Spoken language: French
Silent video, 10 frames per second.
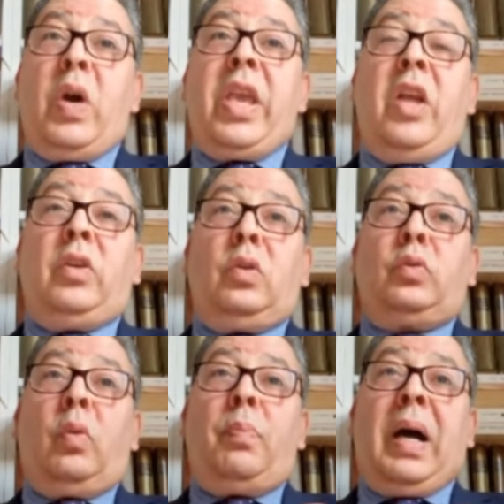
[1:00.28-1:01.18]
moyenne
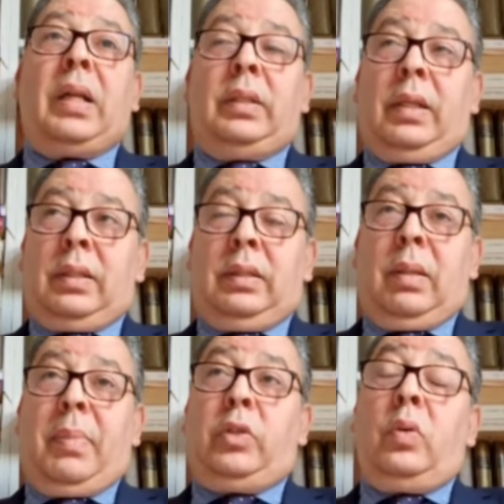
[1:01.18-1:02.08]
quand on parle
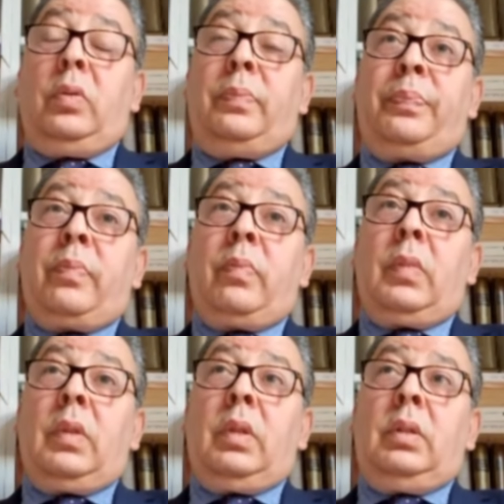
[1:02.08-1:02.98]
des, bateaux
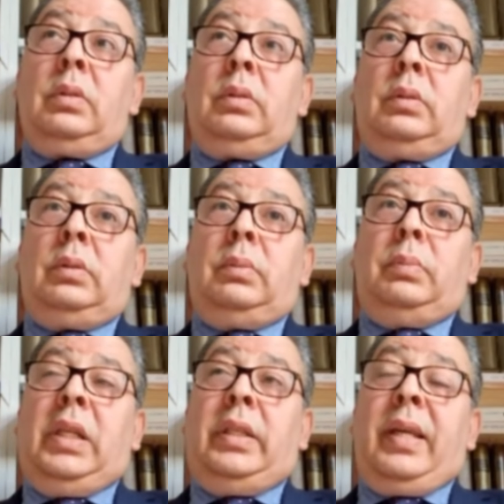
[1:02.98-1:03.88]

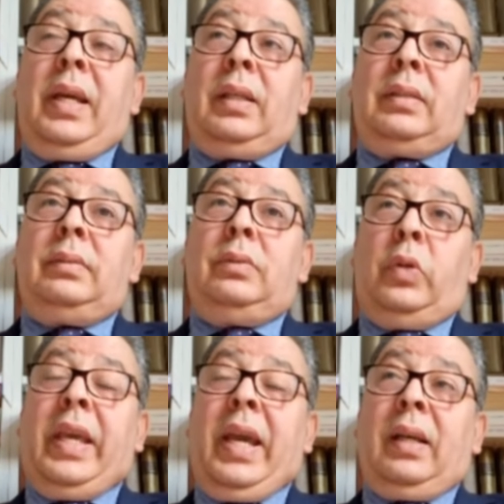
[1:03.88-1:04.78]
militaires
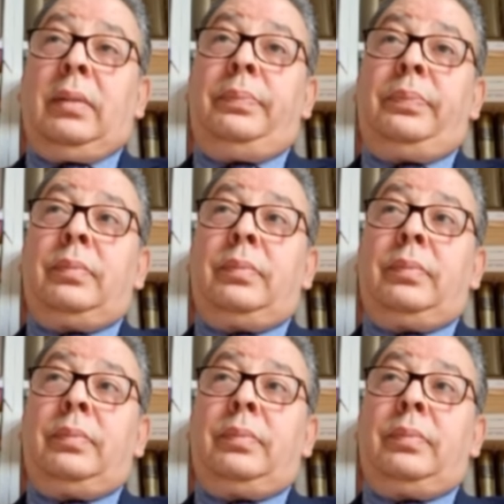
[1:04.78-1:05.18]
de guerre